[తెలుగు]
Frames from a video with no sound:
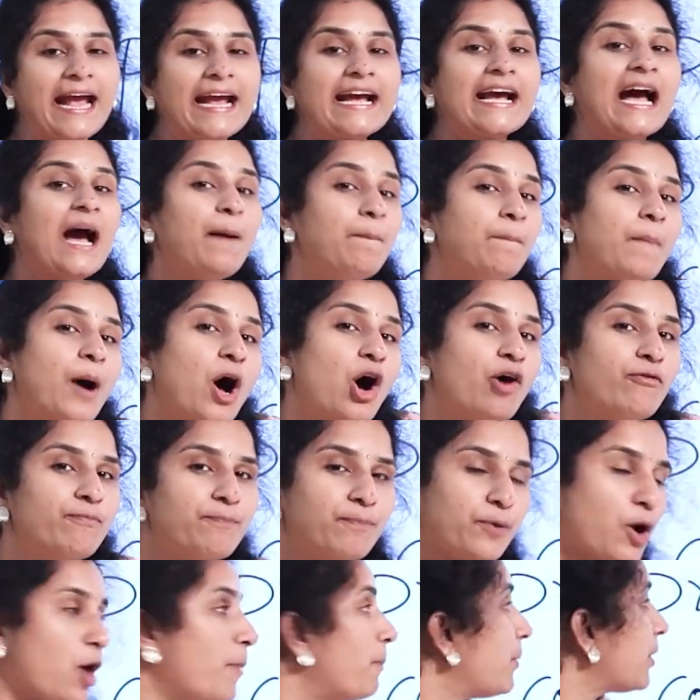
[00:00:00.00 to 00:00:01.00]
ఏ కప్ ఆఫ్
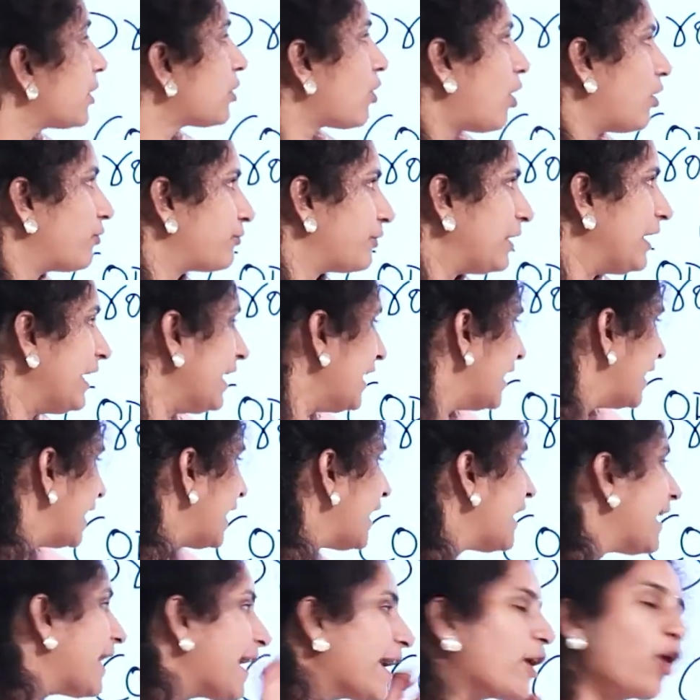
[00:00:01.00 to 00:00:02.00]
ప్రాపర్ కాఫీ
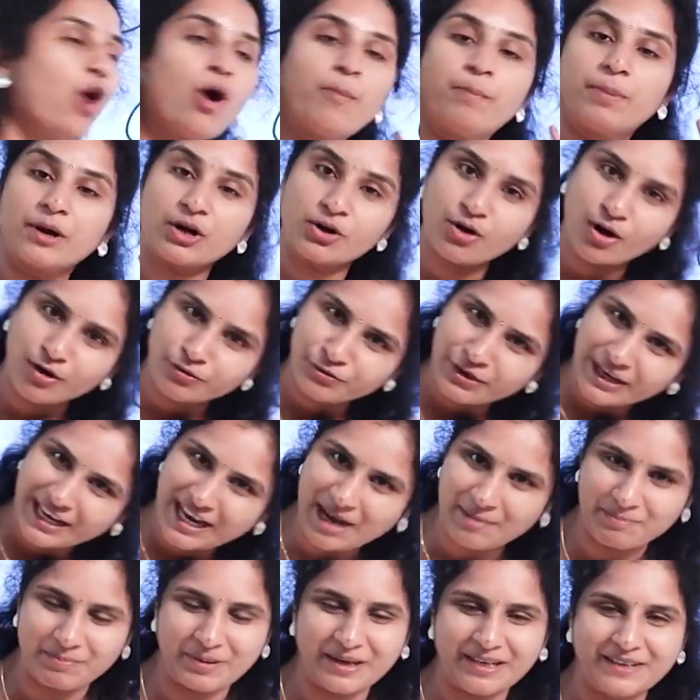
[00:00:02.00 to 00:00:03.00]
ఇన్ ఏ కాపర్ కాఫీ
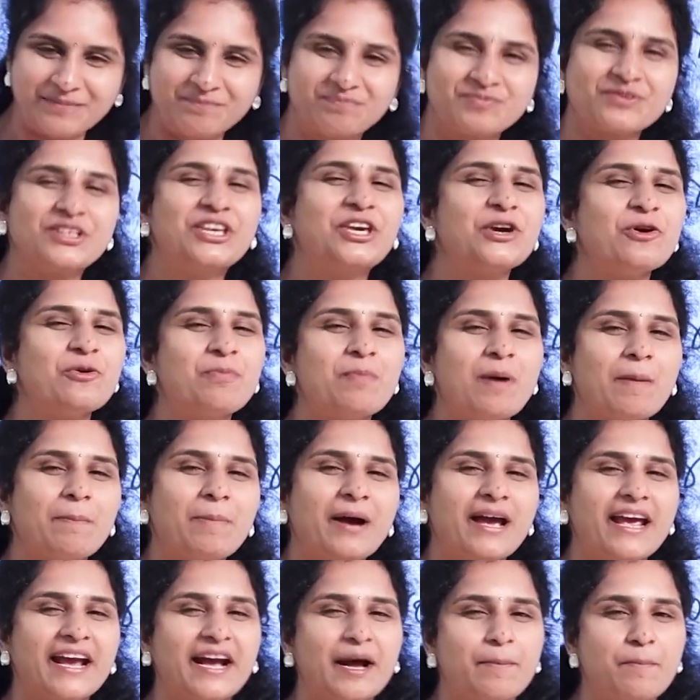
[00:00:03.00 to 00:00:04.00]
కప్ Give
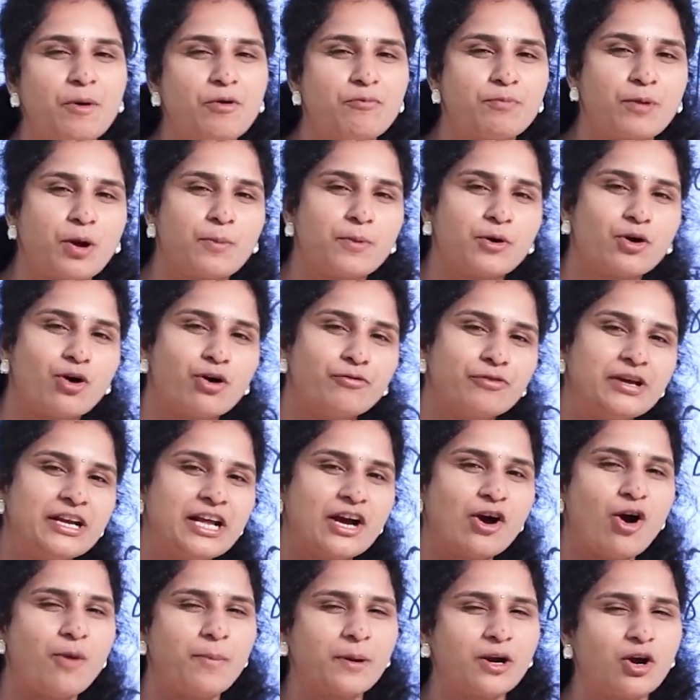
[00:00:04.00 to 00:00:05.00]
Papa a cup of proper coffee in
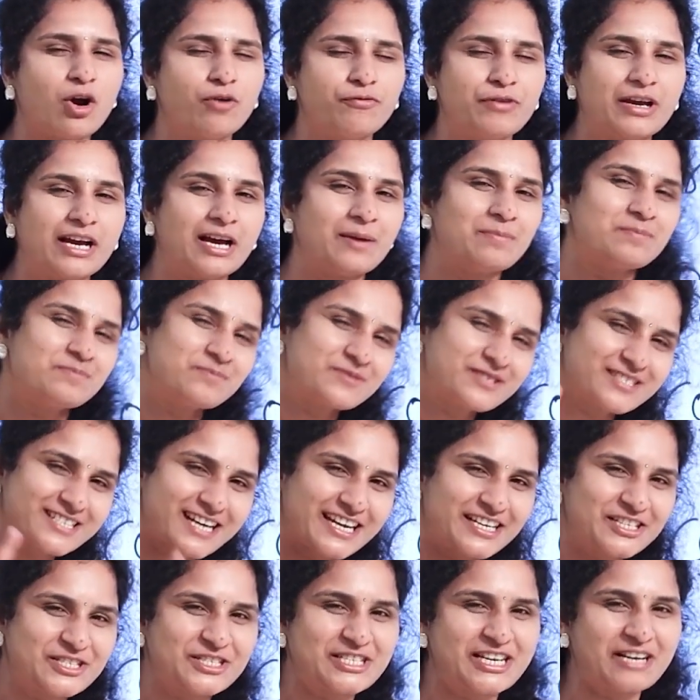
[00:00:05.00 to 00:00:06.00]
a copper coffee cup.
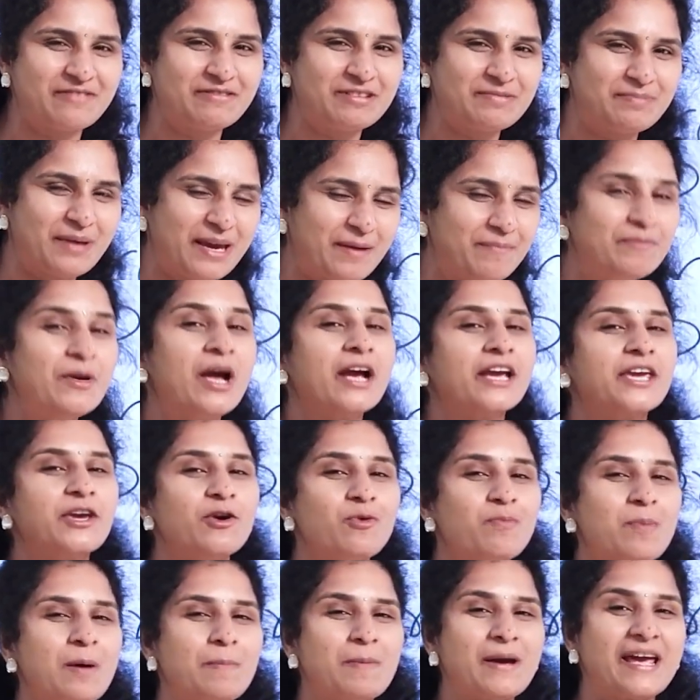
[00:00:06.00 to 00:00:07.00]
Try to tell with me.
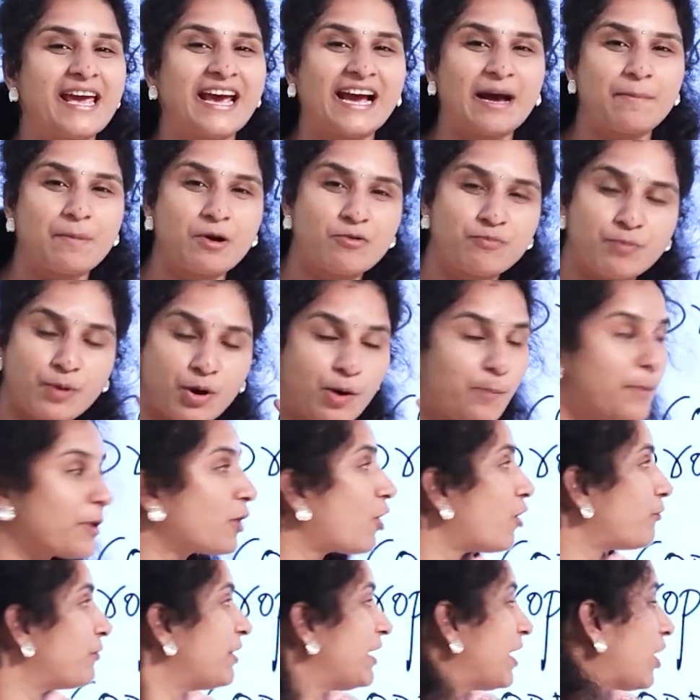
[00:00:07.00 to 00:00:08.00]
Give Papa a cup of proper
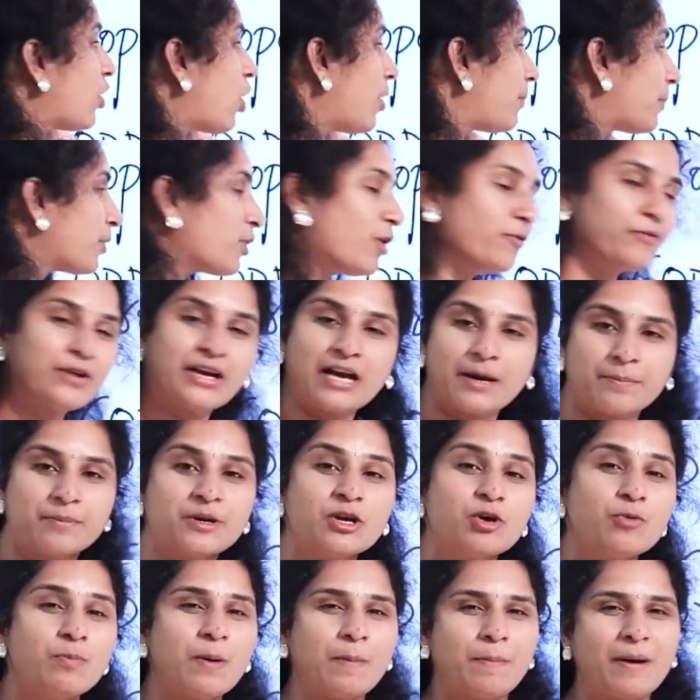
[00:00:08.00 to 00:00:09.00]
coffee in a copper coffee cup.
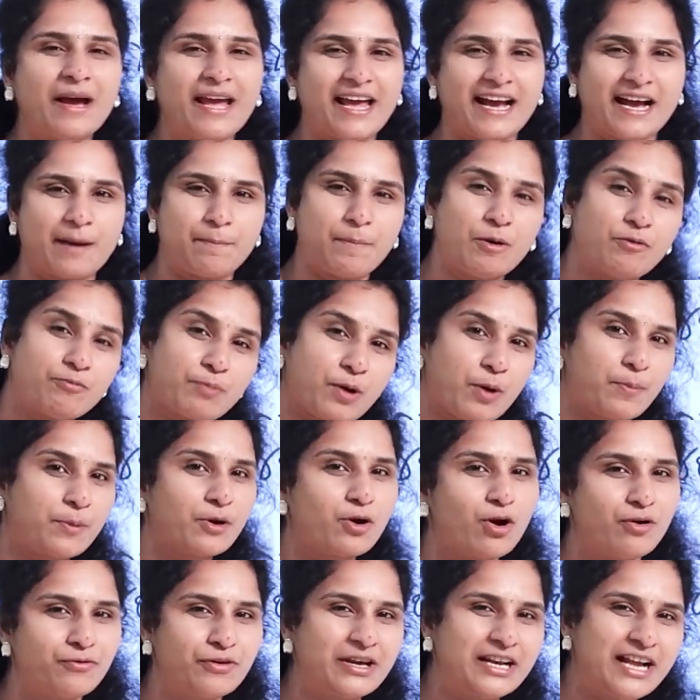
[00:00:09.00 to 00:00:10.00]
Give Papa a cup of
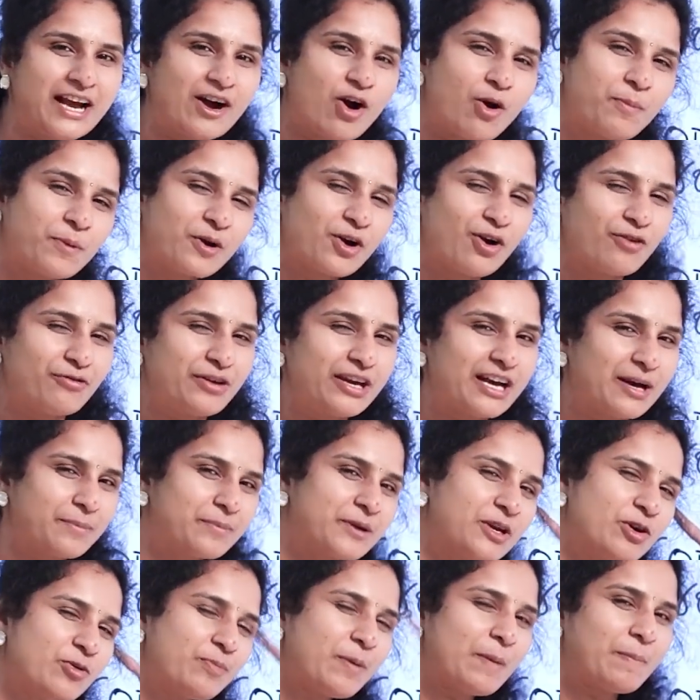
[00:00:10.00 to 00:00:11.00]
proper coffee in a copper coffee
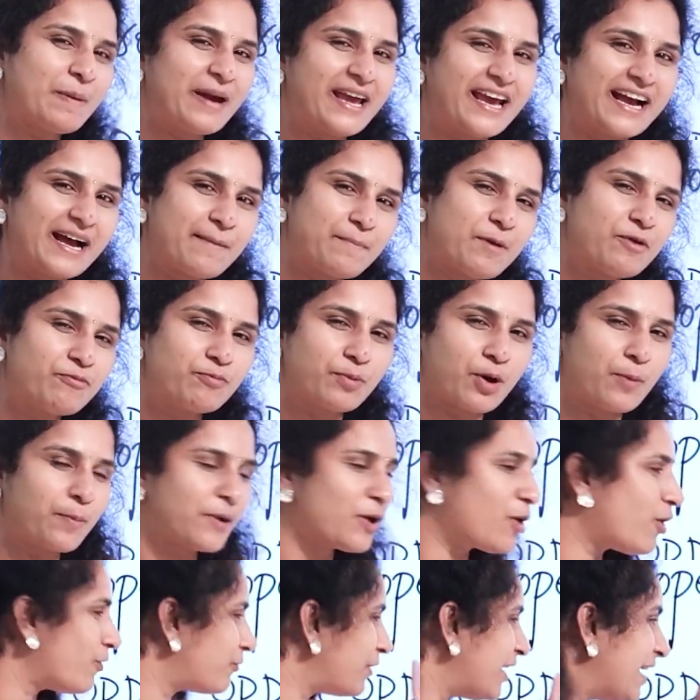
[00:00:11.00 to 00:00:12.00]
cup. Give Papa a cup of
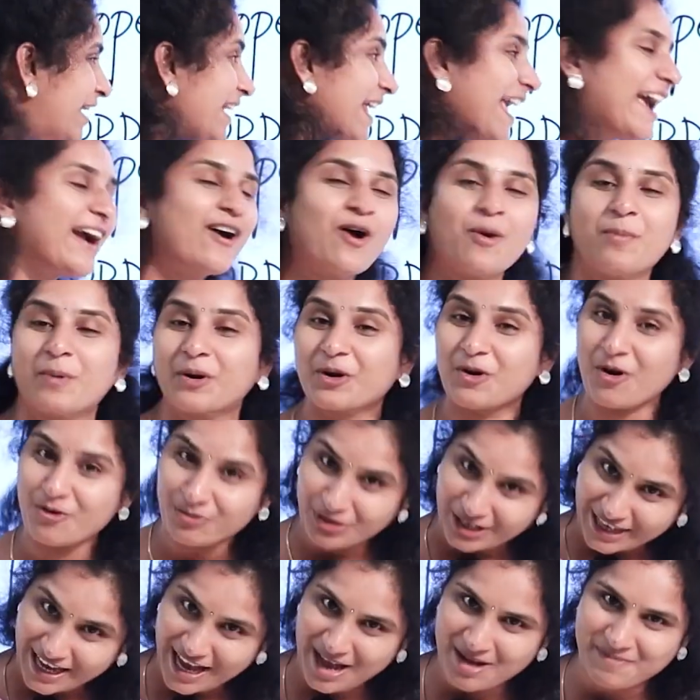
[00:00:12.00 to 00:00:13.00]
proper coffee in a copper
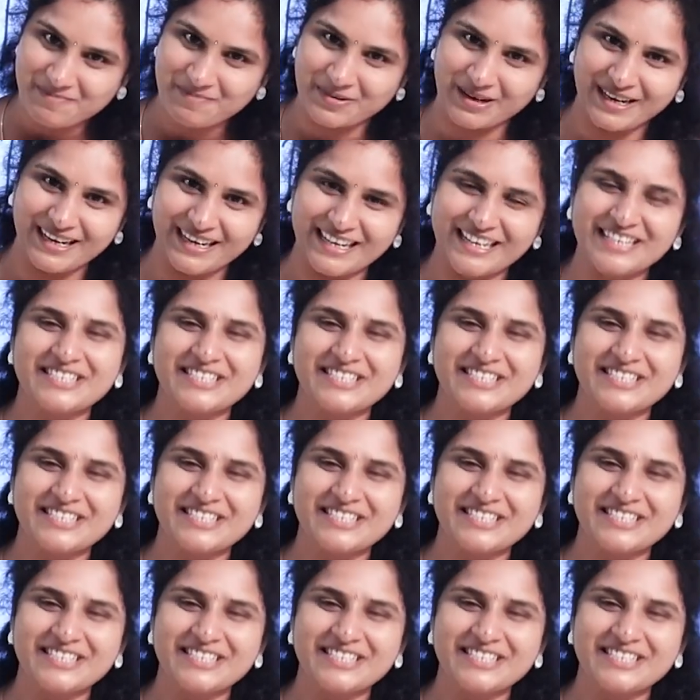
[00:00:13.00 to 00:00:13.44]
coffee cup.